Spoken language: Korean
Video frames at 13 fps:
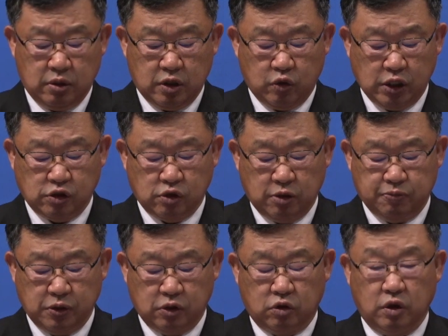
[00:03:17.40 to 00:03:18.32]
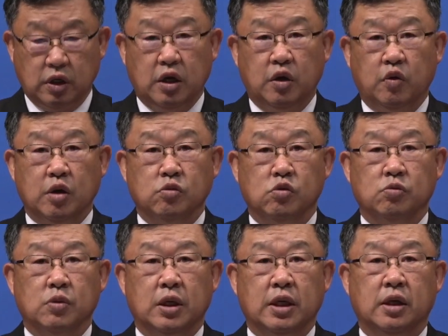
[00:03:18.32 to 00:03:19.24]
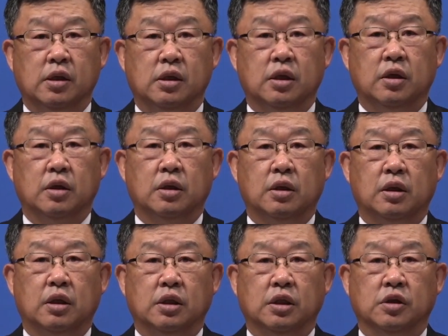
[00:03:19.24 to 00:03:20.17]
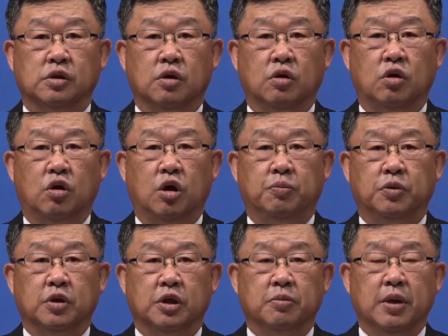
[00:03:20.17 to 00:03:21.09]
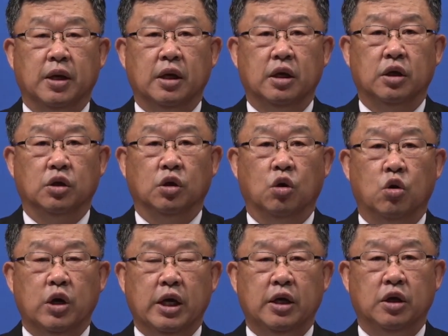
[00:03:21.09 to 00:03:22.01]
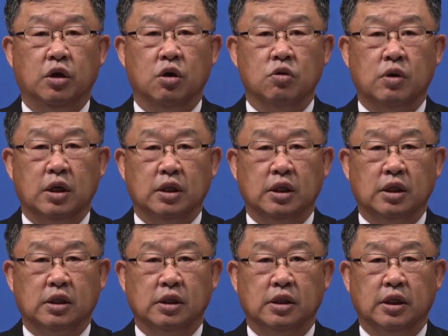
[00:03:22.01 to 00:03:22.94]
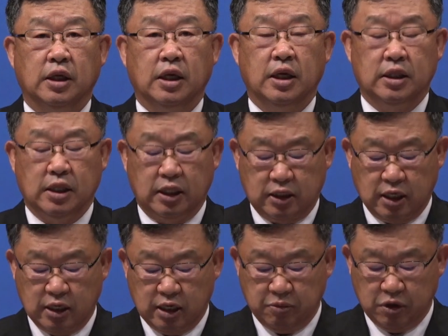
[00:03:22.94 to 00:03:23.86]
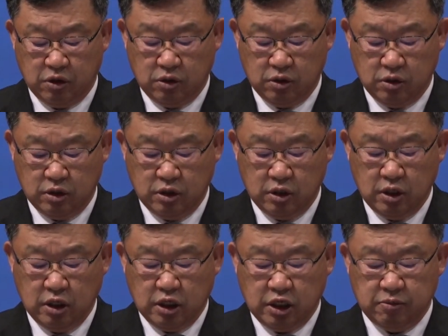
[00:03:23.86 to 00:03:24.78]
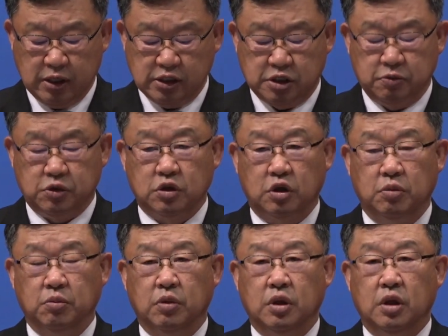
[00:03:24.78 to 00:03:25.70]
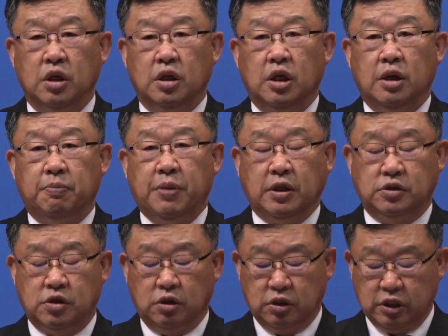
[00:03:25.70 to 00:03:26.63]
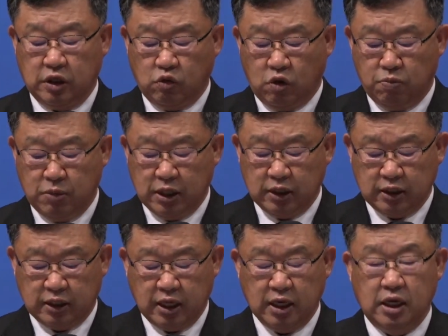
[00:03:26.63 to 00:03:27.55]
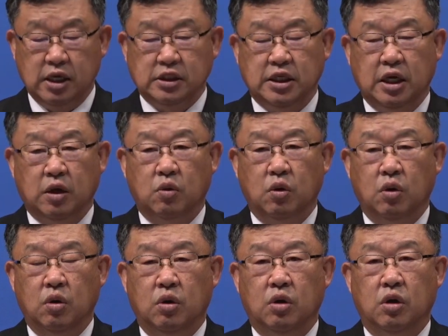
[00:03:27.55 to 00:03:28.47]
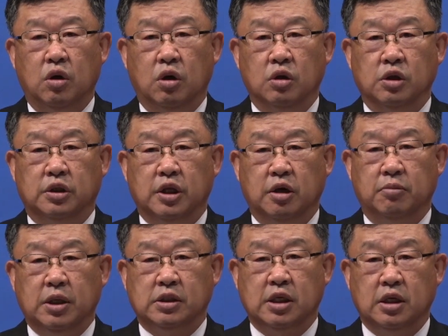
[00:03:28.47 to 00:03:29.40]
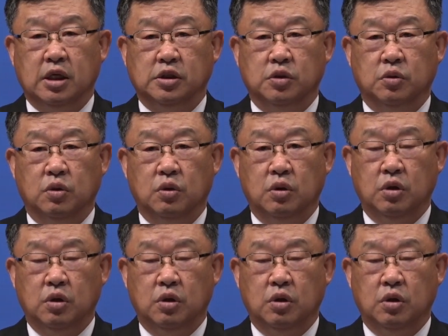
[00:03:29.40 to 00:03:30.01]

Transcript: 회중 앞을 떠나 회문만을 이르러 엎드림에 여호와의 영광이 그들에게 나타나며 이 말씀처럼 백성들의 원망에 대항하지 않고 어느 때와 마찬가지로